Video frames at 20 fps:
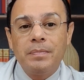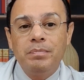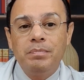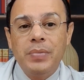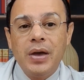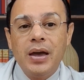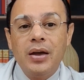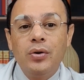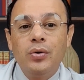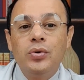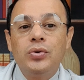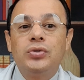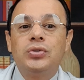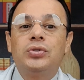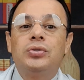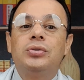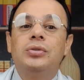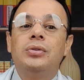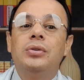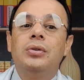
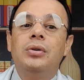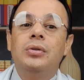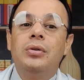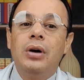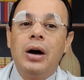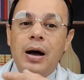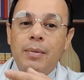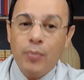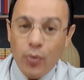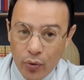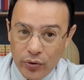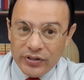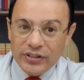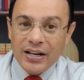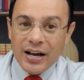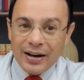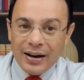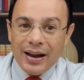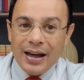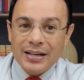pelos a
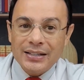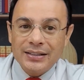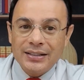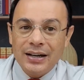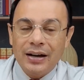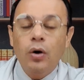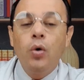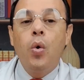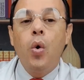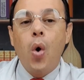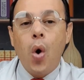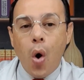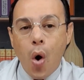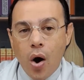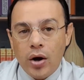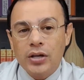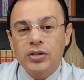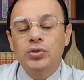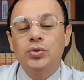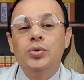música clássica. O
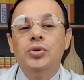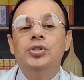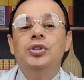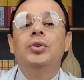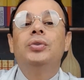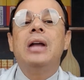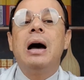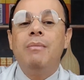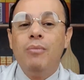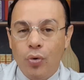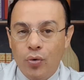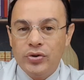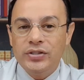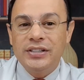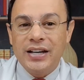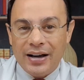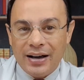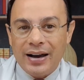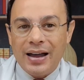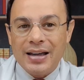rock surgiu da
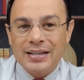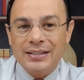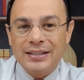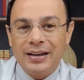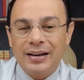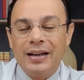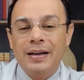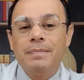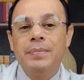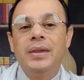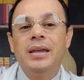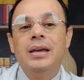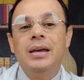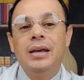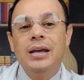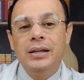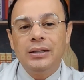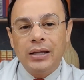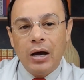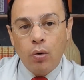música clássica, né?
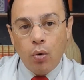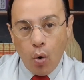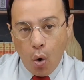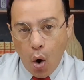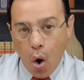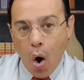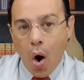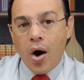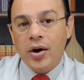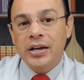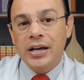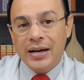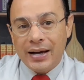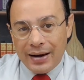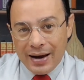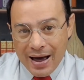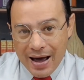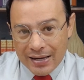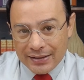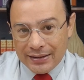Então o rock
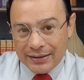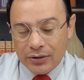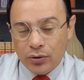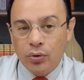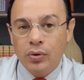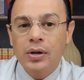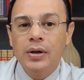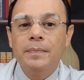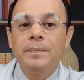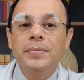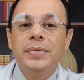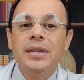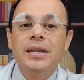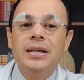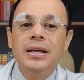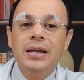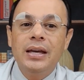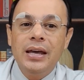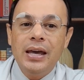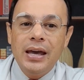clássico
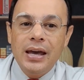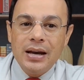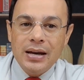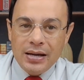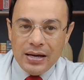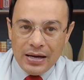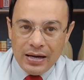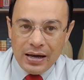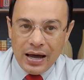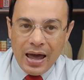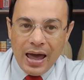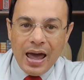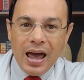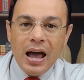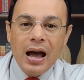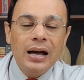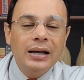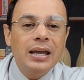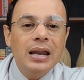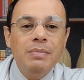ele
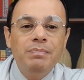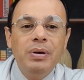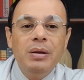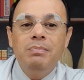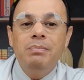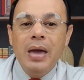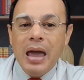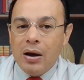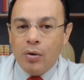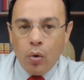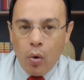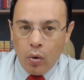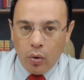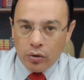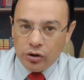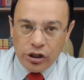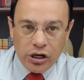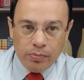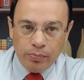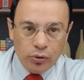é aquele primeiro
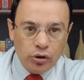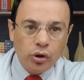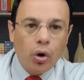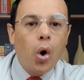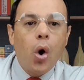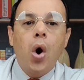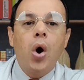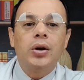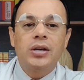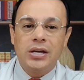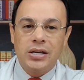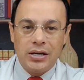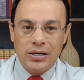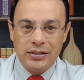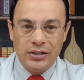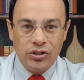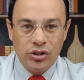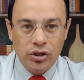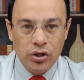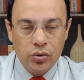tipo de rock que
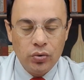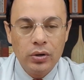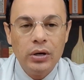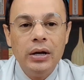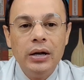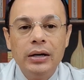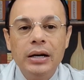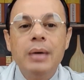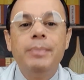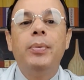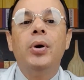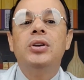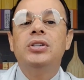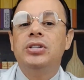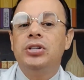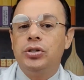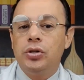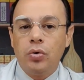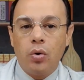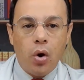existiu. Depois
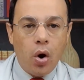existiu o